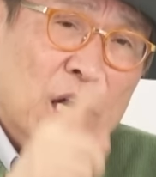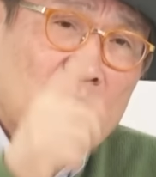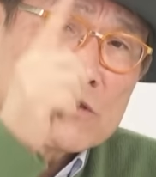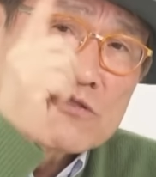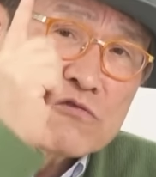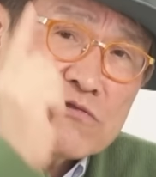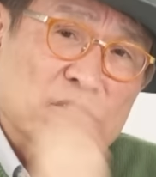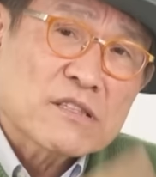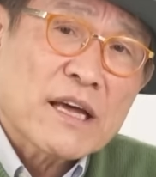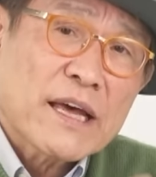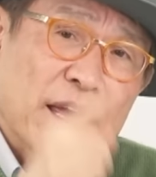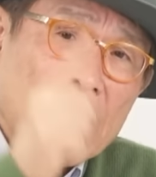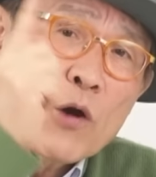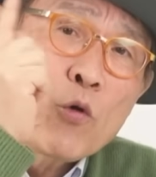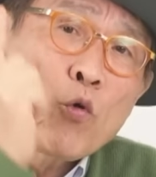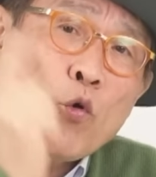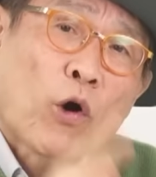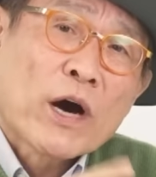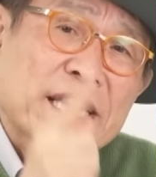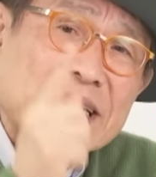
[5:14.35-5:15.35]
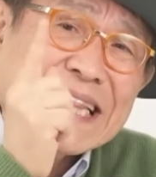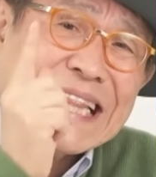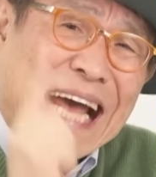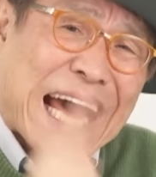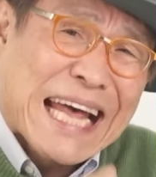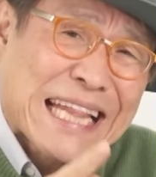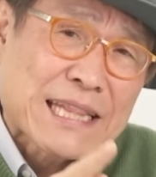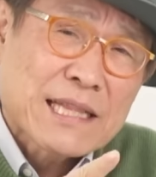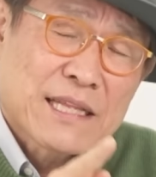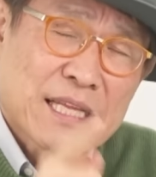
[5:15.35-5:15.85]
수사의
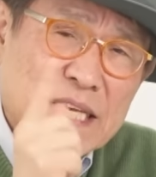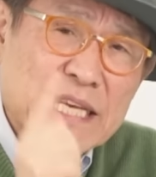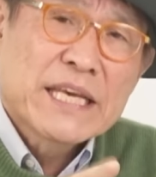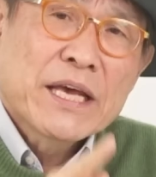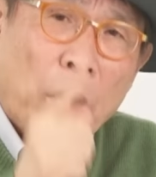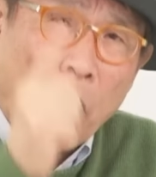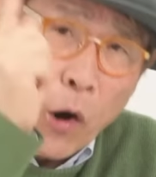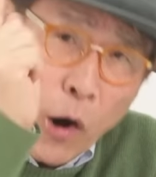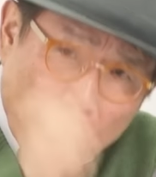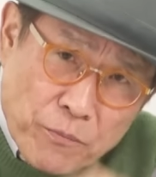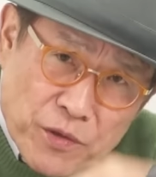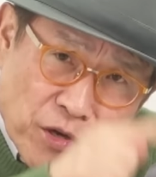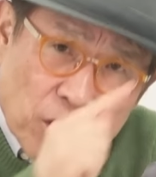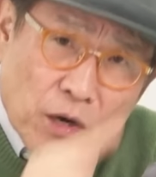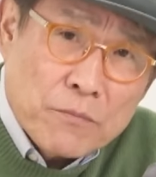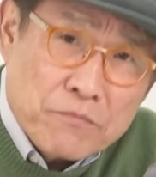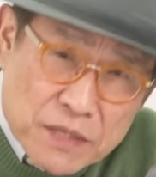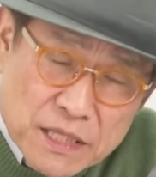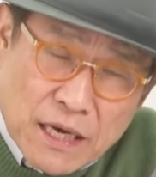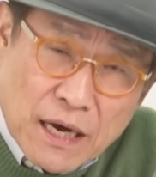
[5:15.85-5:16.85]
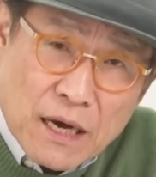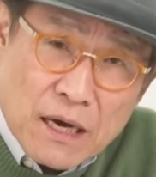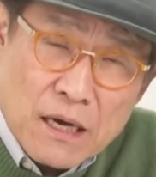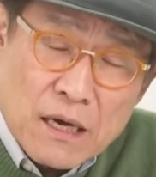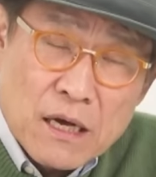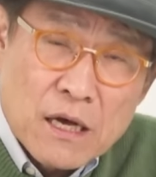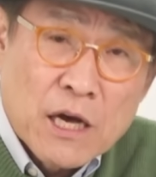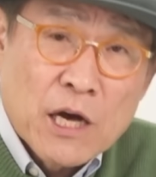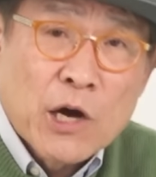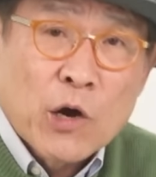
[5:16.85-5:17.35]
권한이 없는 겁니다.
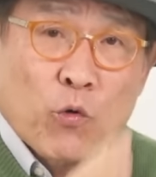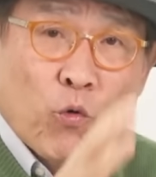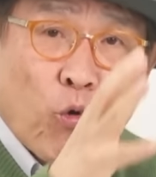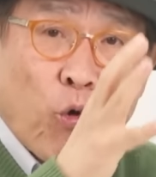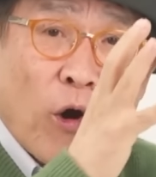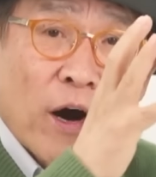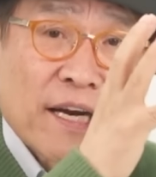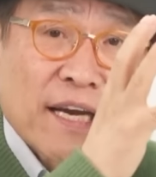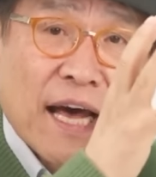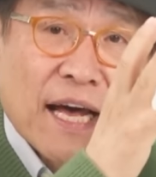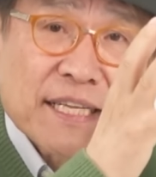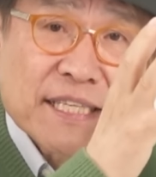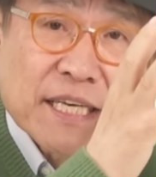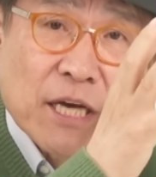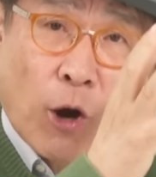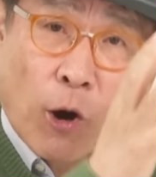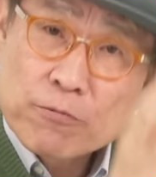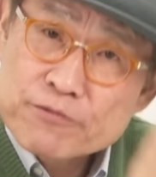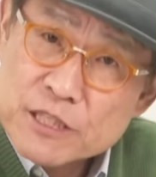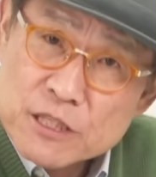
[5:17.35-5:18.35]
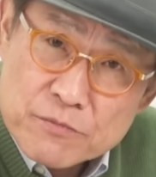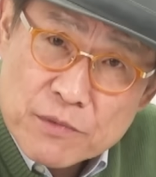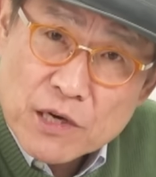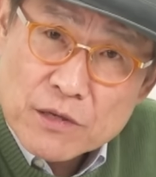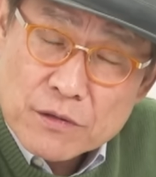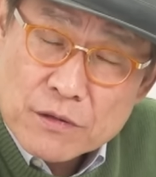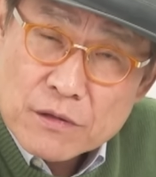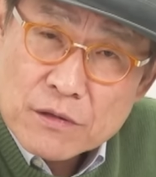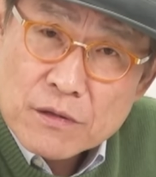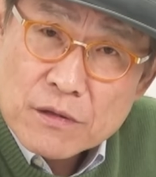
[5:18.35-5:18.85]
권한이
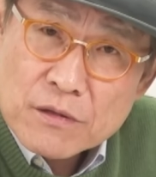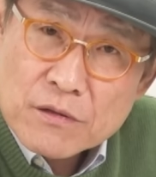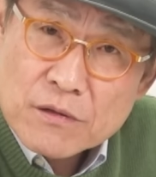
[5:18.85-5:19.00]
없으면